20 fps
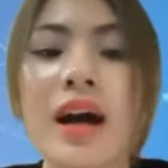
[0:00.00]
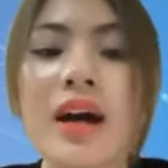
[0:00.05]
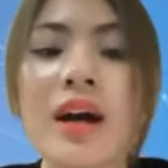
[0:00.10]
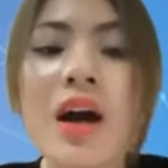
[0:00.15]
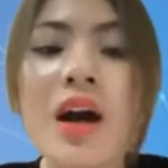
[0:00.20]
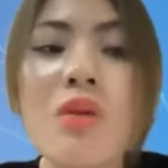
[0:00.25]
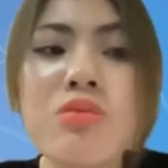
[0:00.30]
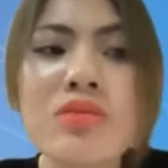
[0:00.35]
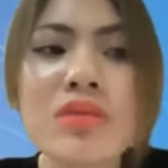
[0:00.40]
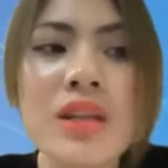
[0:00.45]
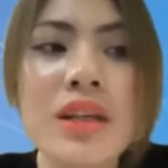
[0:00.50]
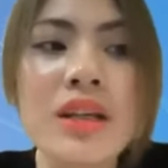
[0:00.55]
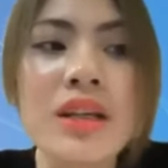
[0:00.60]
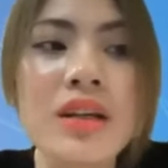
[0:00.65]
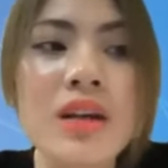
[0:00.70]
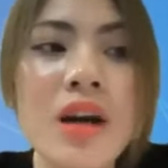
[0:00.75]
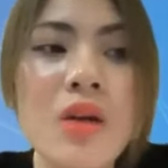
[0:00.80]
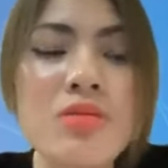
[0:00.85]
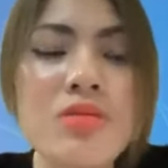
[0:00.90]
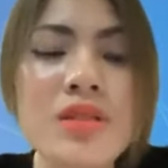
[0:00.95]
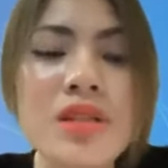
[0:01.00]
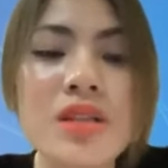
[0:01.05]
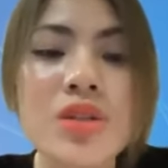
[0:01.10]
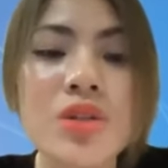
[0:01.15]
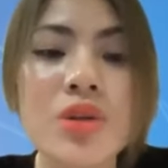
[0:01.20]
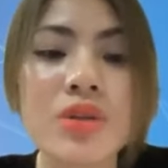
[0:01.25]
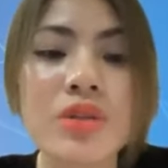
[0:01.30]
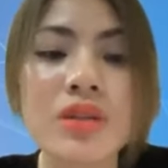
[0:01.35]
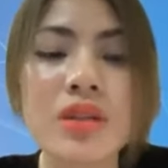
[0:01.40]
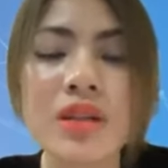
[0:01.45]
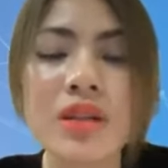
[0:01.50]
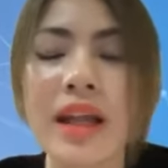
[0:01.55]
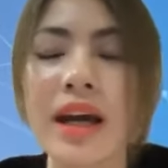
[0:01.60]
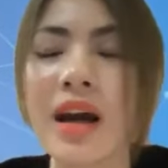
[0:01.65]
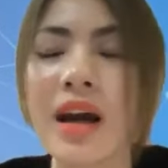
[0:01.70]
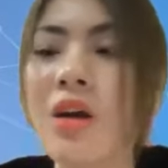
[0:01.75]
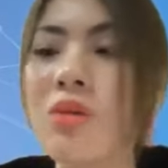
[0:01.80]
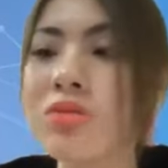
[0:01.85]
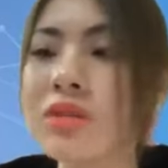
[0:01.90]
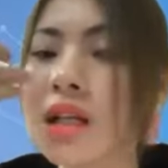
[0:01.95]
không tiền không sử dụng, tức là
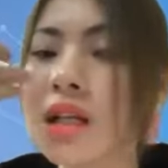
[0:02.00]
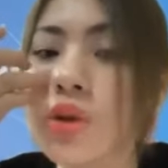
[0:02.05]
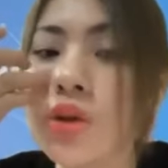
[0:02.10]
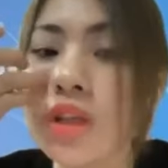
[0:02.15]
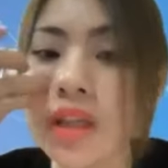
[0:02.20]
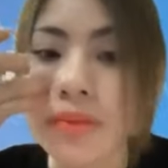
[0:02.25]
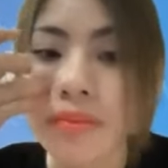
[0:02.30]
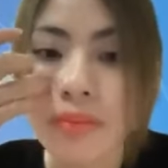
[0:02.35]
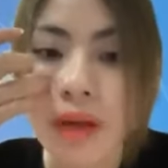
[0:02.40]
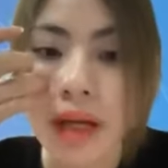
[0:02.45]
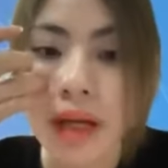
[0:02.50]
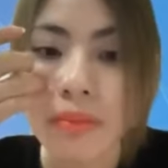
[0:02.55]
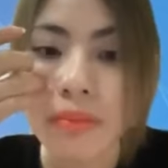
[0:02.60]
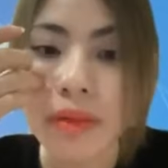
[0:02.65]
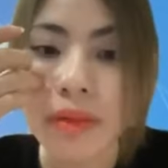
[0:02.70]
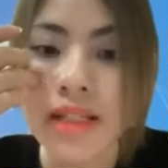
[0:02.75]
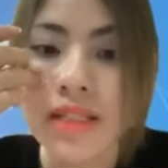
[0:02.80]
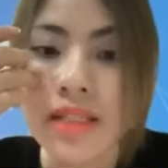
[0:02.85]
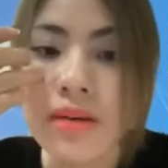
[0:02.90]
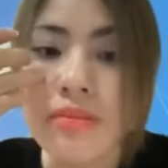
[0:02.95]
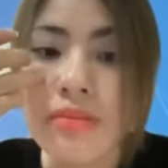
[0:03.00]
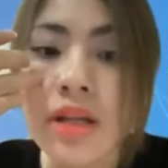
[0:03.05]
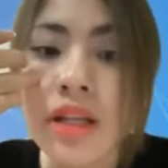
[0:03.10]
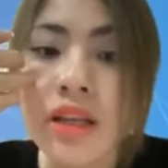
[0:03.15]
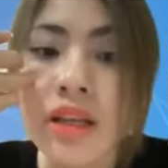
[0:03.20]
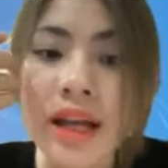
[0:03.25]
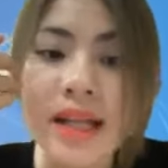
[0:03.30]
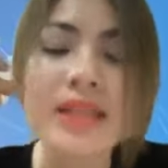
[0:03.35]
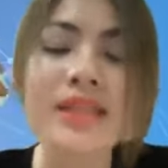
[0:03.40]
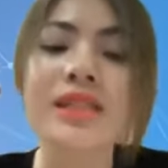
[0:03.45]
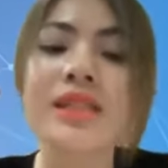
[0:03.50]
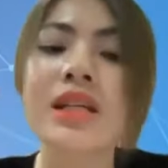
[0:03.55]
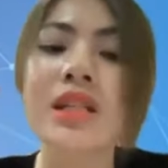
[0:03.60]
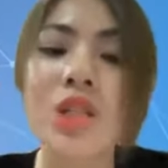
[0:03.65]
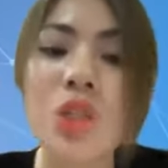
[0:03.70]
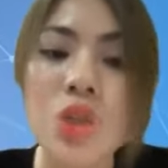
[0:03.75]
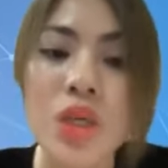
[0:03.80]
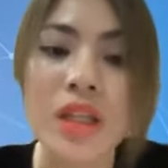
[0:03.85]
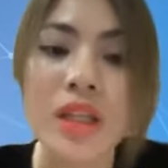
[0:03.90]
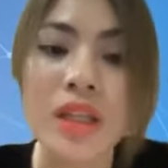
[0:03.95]
không tích lũy tiền mặt, mà anh chị biết cách dịch
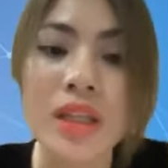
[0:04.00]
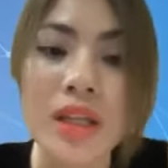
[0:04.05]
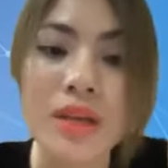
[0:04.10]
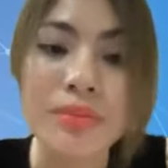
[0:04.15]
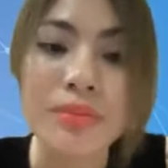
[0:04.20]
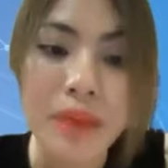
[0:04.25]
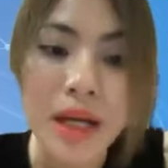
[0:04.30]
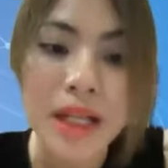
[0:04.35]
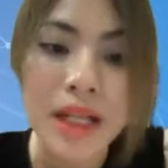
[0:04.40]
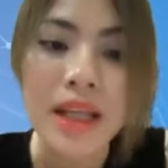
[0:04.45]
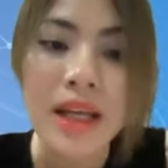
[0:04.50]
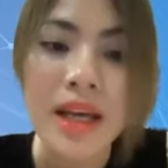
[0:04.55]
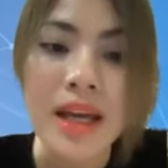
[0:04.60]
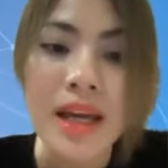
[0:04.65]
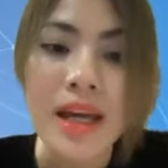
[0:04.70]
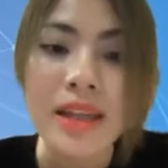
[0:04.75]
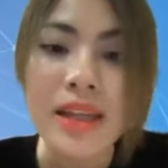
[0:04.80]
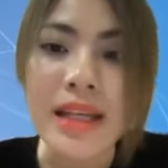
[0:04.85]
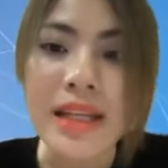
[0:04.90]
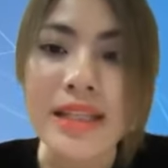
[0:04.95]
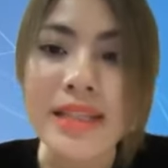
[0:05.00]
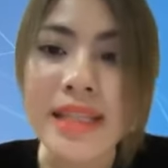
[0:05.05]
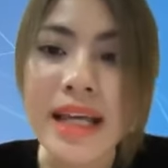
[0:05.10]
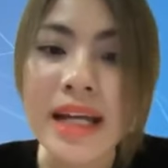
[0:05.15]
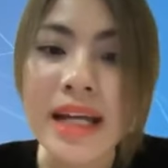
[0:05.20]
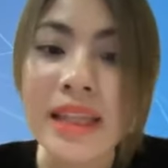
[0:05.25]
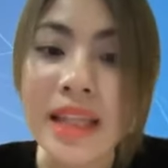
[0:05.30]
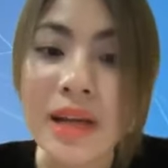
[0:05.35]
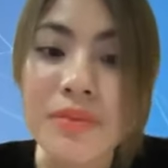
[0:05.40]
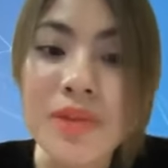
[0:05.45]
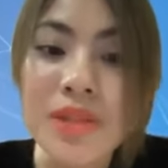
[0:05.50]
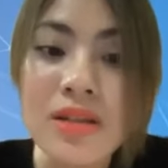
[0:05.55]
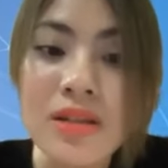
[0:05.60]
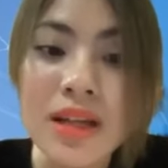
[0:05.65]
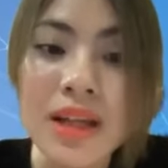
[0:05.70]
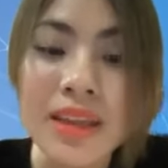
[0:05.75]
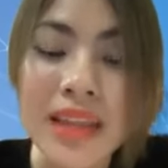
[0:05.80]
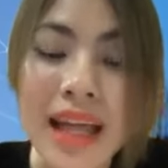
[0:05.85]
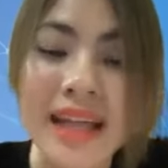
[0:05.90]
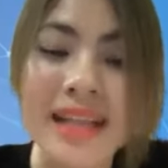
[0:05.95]
chuyển tiền mặt để sang nắm giữ
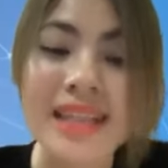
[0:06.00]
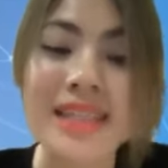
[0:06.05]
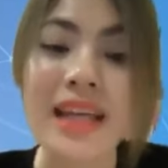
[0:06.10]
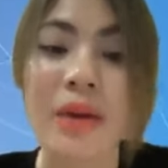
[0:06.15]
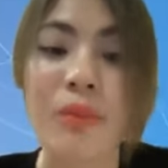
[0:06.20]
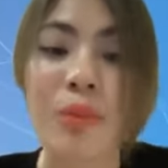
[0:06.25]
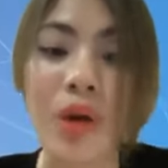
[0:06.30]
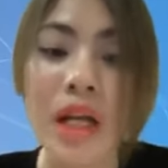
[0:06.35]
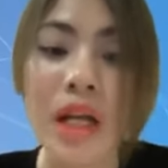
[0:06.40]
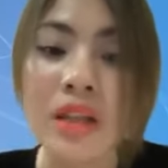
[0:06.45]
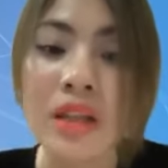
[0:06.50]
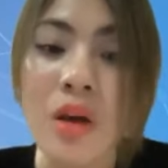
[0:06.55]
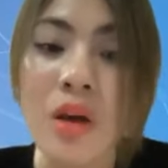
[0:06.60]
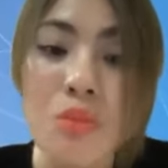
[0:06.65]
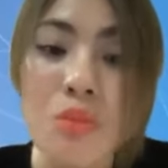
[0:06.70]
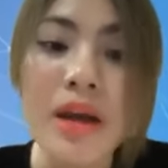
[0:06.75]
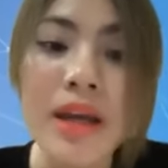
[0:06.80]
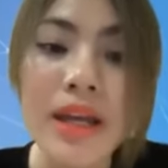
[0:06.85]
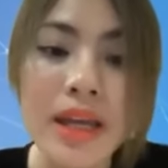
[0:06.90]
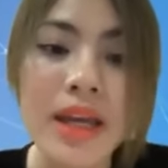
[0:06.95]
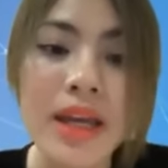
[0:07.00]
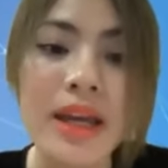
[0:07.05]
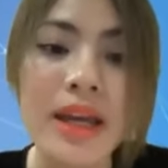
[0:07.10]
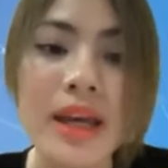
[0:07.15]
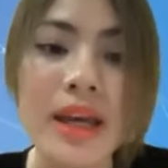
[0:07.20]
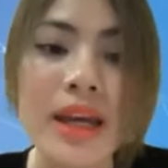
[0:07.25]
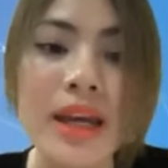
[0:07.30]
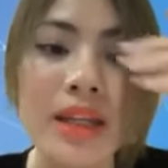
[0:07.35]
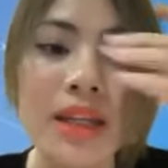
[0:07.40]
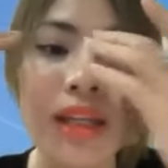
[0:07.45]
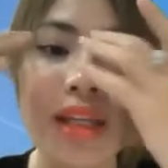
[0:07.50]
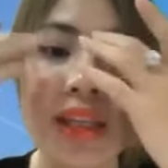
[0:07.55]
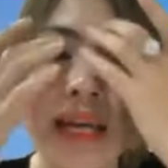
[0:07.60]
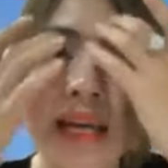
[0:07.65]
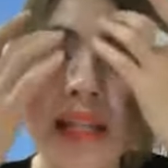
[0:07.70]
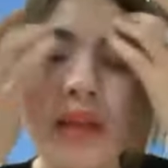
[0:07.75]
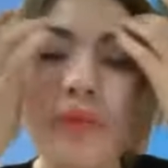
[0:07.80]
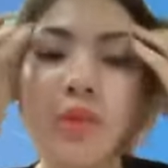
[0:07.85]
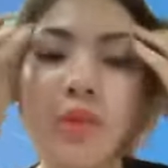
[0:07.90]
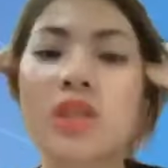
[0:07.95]
các tài sản một cách thông minh ấy, thì
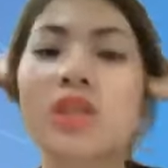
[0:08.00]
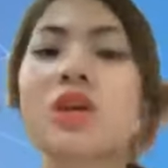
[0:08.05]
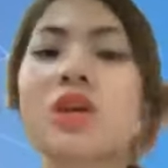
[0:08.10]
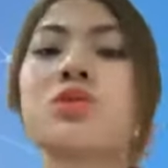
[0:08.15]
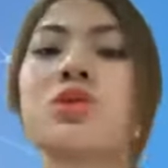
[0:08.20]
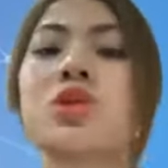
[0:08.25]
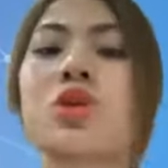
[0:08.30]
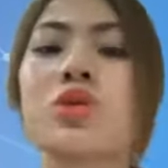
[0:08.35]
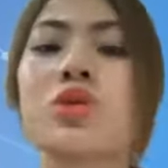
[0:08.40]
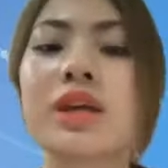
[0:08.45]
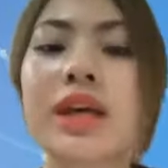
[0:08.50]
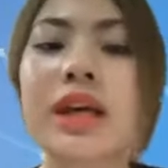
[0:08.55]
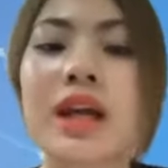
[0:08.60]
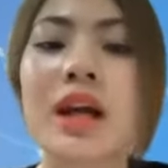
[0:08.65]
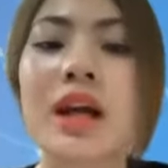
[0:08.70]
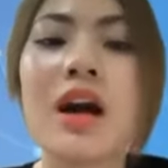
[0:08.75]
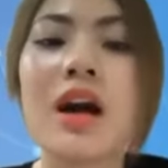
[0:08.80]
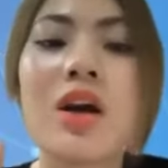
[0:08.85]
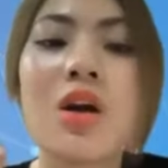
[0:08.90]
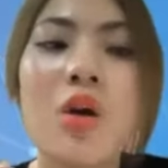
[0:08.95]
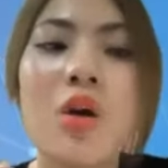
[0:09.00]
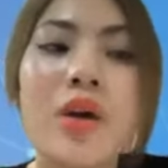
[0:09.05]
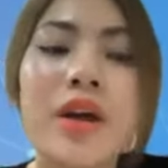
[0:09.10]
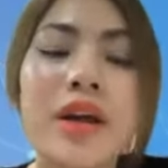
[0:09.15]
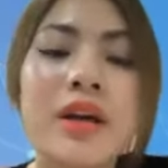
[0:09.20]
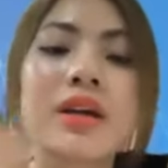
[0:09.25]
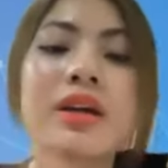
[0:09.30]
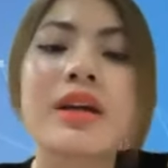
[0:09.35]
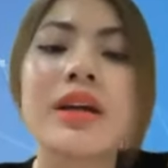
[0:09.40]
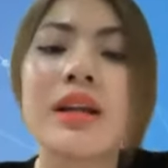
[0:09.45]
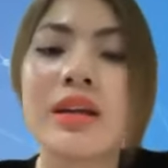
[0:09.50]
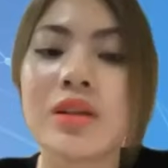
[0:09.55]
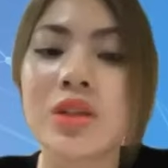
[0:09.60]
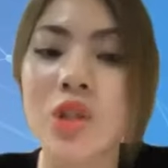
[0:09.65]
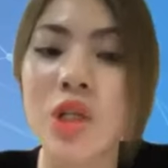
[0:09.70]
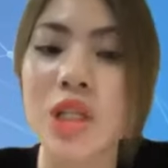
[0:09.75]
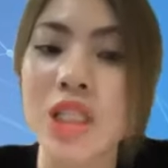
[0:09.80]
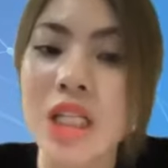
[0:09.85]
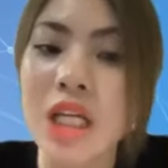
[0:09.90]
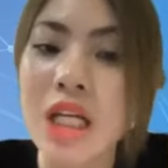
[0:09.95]
đấy là một trong số những cái cơ hội cực kỳ lớn
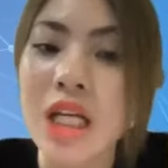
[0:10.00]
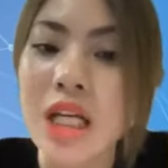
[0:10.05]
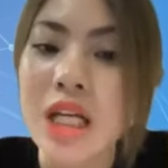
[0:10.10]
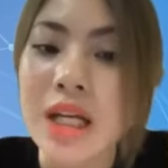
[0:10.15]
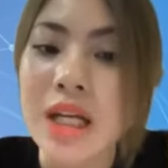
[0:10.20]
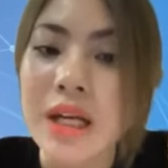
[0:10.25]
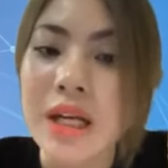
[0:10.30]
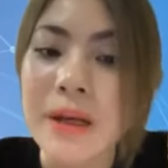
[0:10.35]
cho anh chị.